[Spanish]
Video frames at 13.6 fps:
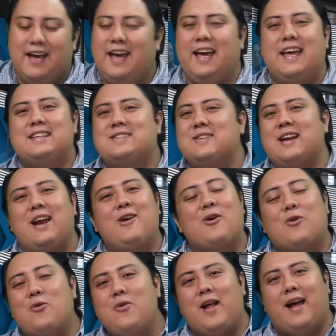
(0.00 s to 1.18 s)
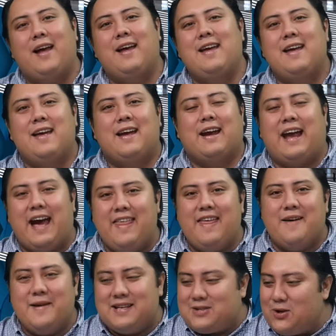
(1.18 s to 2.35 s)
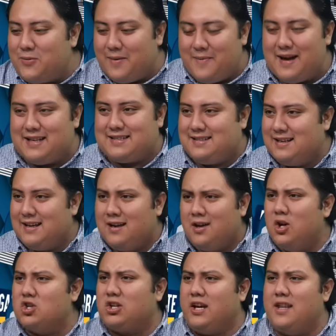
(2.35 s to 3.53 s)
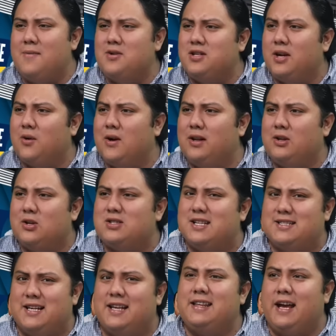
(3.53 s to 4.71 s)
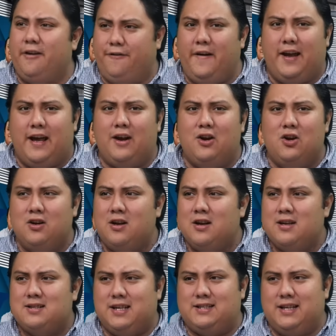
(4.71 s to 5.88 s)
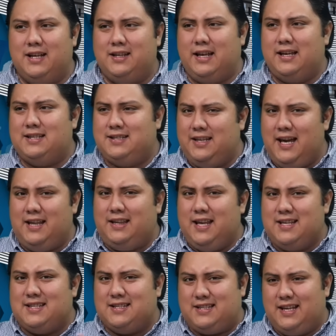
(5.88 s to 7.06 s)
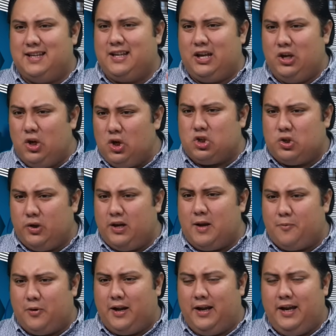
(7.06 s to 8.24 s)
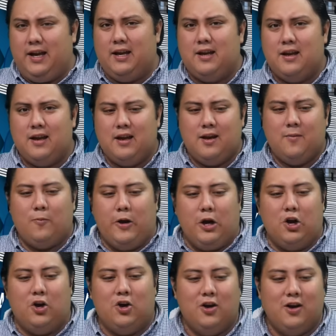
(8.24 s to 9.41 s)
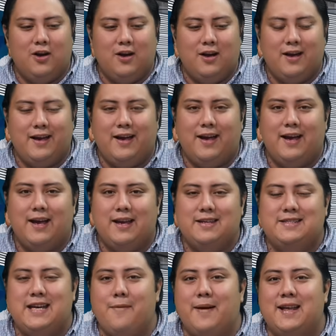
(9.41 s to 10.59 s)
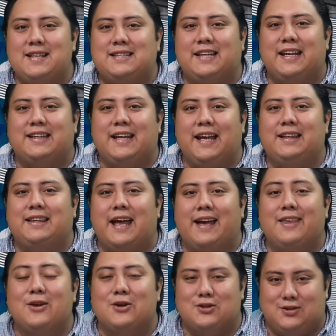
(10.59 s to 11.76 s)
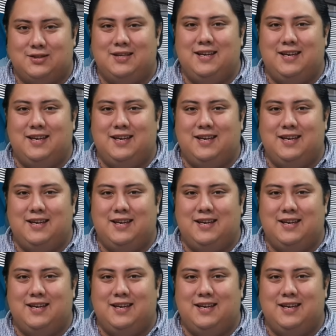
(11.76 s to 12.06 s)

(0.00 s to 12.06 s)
es una locura. Cada vez sube más. Nos quedamos en cuánto? 60 y feria, ¿no? 67, 68 era por ahí. Bueno, ya va en 72.